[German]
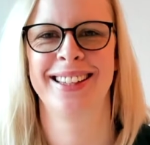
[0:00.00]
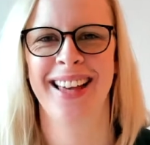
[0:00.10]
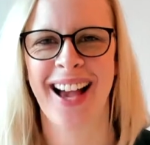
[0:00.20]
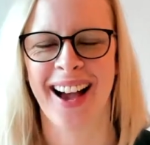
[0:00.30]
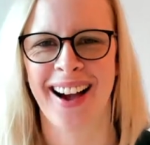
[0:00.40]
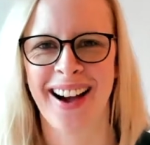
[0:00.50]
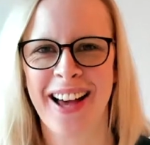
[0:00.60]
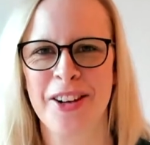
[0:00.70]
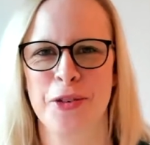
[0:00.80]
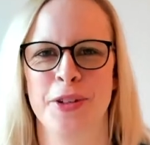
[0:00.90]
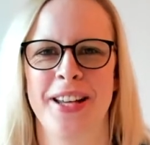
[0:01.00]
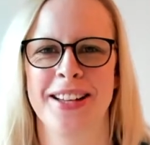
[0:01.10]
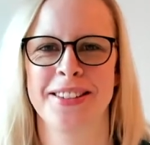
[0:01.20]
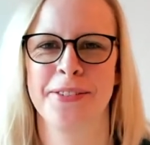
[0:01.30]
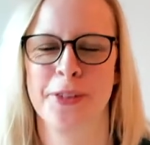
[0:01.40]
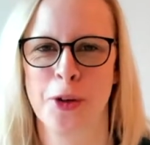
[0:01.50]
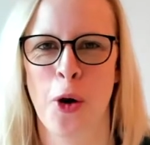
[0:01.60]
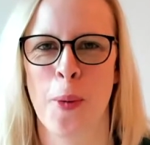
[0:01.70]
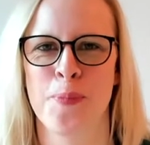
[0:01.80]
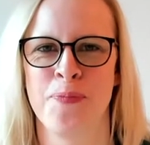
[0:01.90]
Ja, hallo und herzlich
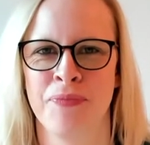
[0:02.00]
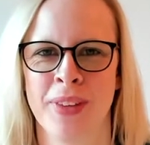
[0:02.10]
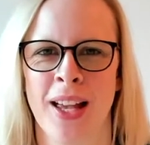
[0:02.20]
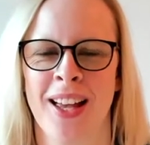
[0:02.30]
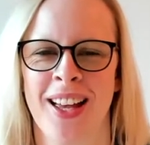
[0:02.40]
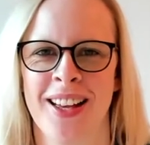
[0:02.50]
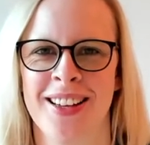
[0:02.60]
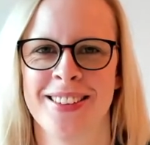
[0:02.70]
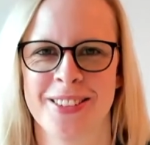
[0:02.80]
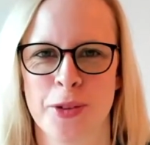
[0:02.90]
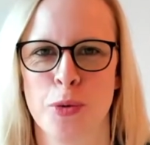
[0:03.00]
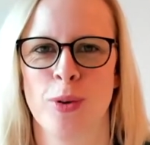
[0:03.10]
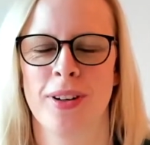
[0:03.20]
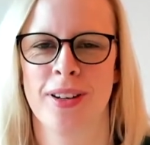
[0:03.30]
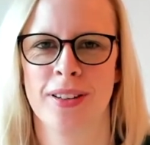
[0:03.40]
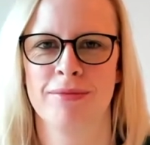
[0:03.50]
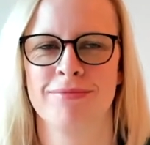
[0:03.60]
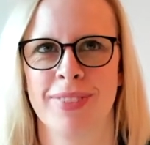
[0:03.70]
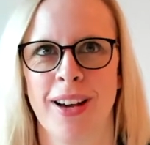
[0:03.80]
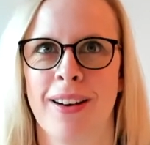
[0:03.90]
willkommen zur,
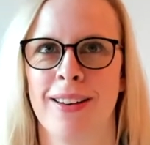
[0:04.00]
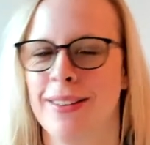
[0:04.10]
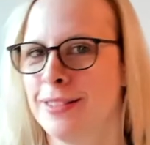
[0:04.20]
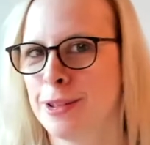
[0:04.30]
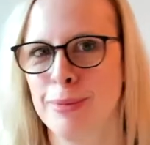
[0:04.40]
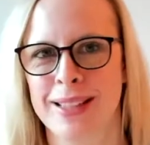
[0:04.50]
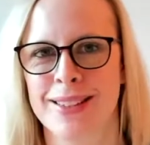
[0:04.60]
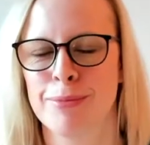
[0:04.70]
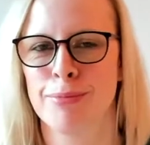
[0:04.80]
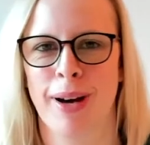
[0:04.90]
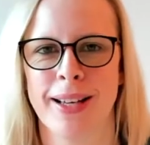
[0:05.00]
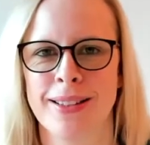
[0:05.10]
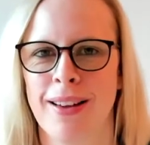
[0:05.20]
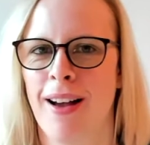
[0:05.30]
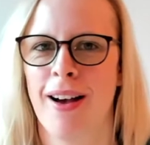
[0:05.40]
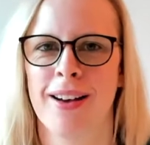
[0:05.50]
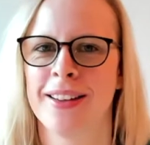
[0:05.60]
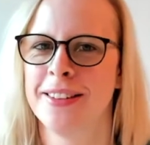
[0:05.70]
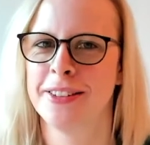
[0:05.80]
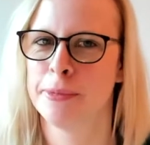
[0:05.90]
ja, zum letzten Beitrag
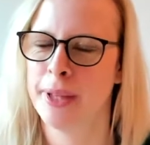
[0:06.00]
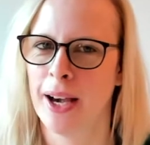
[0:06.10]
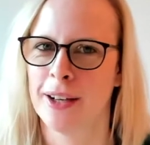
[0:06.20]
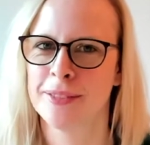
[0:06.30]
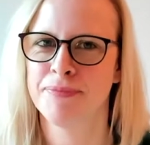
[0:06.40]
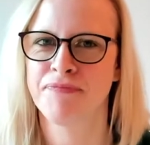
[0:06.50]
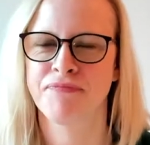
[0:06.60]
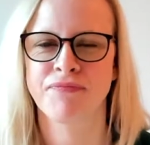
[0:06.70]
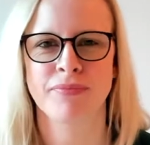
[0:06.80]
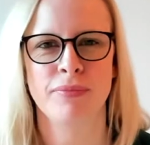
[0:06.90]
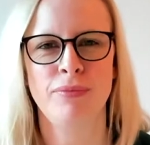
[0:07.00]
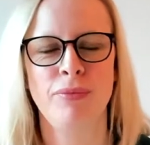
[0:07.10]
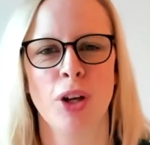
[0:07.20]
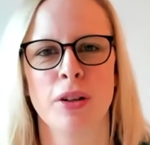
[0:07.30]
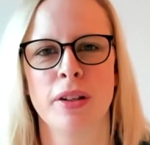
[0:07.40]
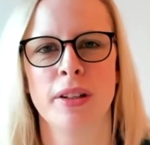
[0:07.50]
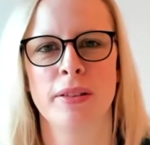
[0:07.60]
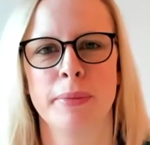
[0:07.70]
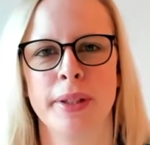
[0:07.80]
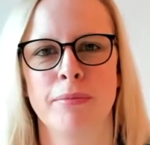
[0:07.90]
in diesem Jahr. Und in
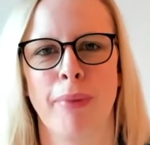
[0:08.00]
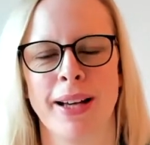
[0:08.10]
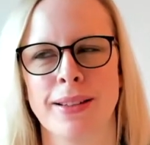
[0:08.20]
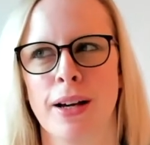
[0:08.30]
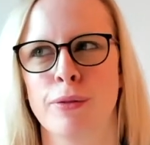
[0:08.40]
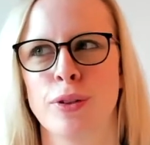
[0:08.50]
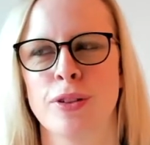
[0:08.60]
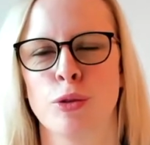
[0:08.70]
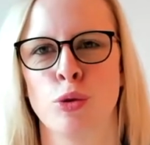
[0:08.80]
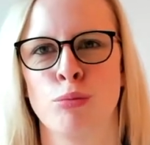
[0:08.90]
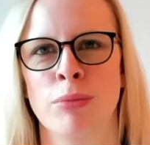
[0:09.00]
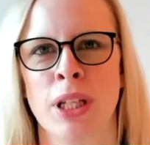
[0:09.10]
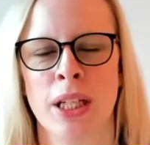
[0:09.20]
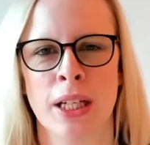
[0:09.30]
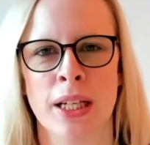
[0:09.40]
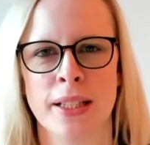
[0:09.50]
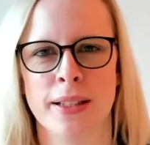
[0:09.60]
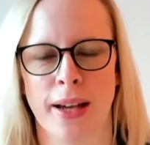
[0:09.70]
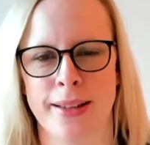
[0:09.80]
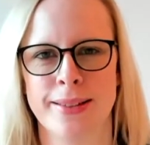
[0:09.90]
diesem Beitrag wird es um die
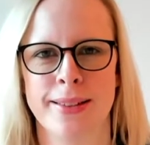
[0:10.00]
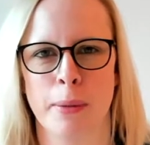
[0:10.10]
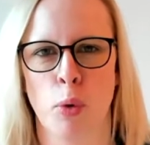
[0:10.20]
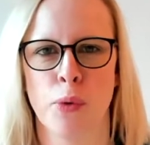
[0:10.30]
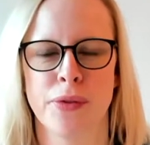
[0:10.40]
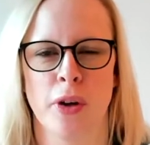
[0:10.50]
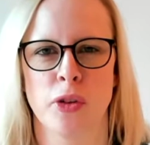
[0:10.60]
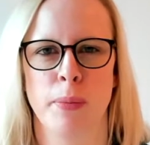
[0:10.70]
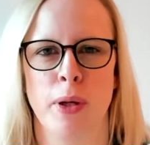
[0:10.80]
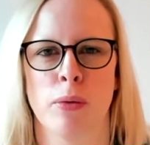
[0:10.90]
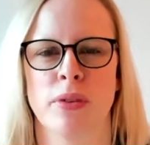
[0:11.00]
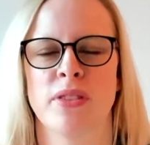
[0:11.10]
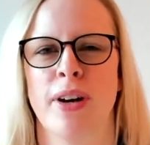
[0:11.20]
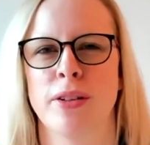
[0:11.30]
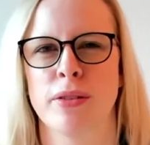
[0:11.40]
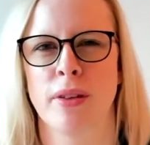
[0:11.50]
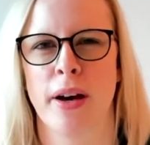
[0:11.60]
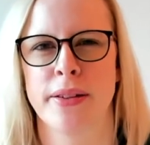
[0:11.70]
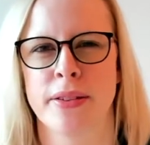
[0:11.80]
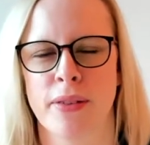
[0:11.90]
Trends in der Berufsausbildung in
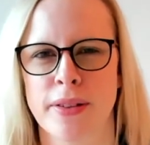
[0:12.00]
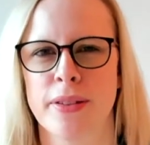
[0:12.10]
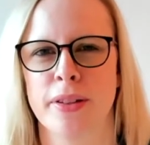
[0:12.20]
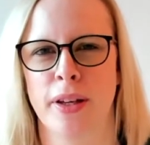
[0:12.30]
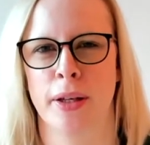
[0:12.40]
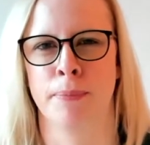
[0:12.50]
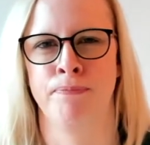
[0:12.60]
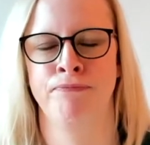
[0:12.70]
2021 gehen.